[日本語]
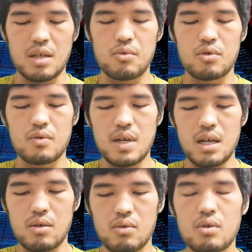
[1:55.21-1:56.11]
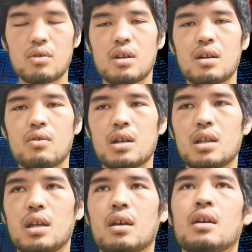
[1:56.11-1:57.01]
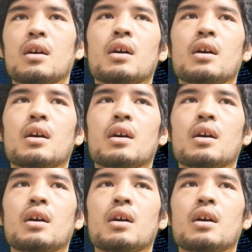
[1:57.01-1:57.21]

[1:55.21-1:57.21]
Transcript: で、僕はこの長岡に